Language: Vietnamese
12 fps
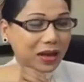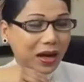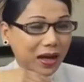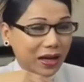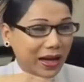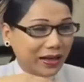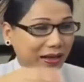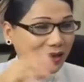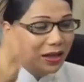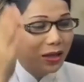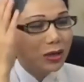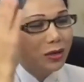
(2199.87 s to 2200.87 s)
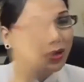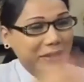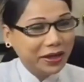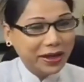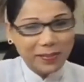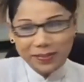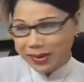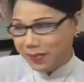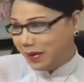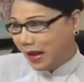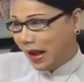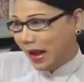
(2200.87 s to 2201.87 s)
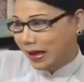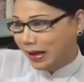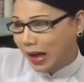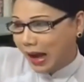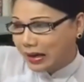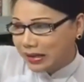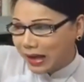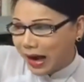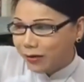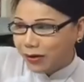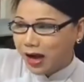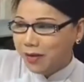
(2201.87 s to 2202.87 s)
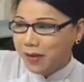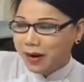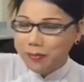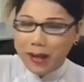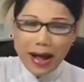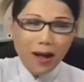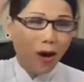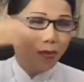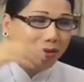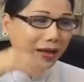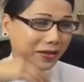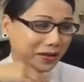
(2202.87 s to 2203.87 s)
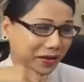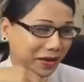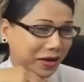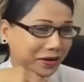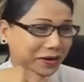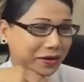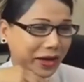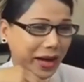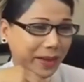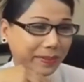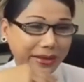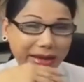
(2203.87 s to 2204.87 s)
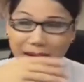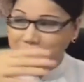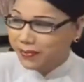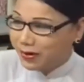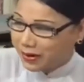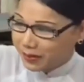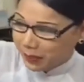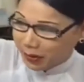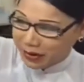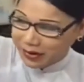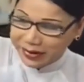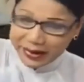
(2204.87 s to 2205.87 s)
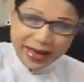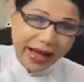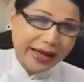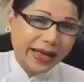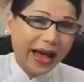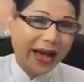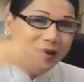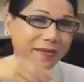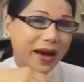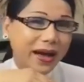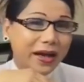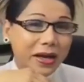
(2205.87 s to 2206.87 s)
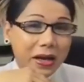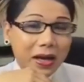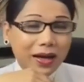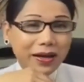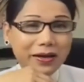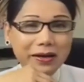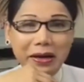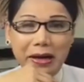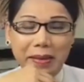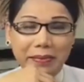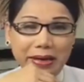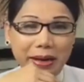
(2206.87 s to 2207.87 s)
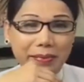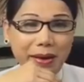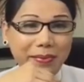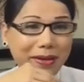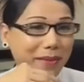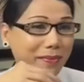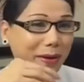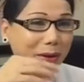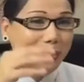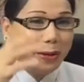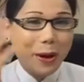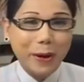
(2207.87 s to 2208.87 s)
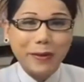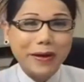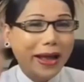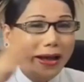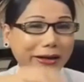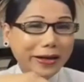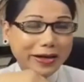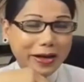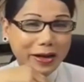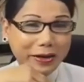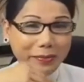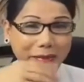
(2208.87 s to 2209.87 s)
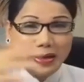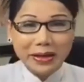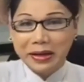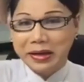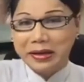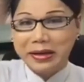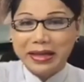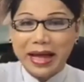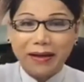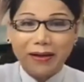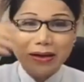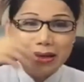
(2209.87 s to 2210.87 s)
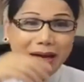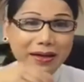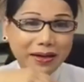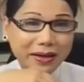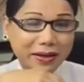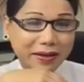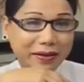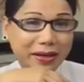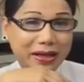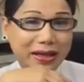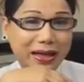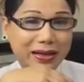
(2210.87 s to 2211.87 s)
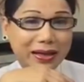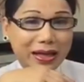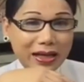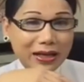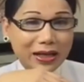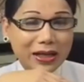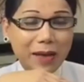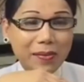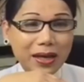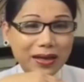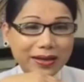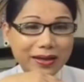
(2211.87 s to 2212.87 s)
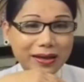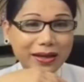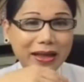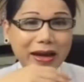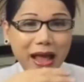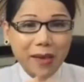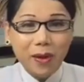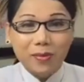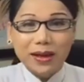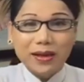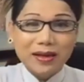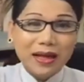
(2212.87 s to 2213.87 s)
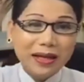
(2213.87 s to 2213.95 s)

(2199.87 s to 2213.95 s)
tới là cứ việc tôi đưa 500 ngàn à, anh Sáu kế bên bán hột dịch đó, đưa 500 rồi mọi người dài dài mà đưa 500 500 mà nó vô nó lấy hết trơn bên kia người ta có thanh niên tôi kêu người ta người ta biết trước người ta đem một dịch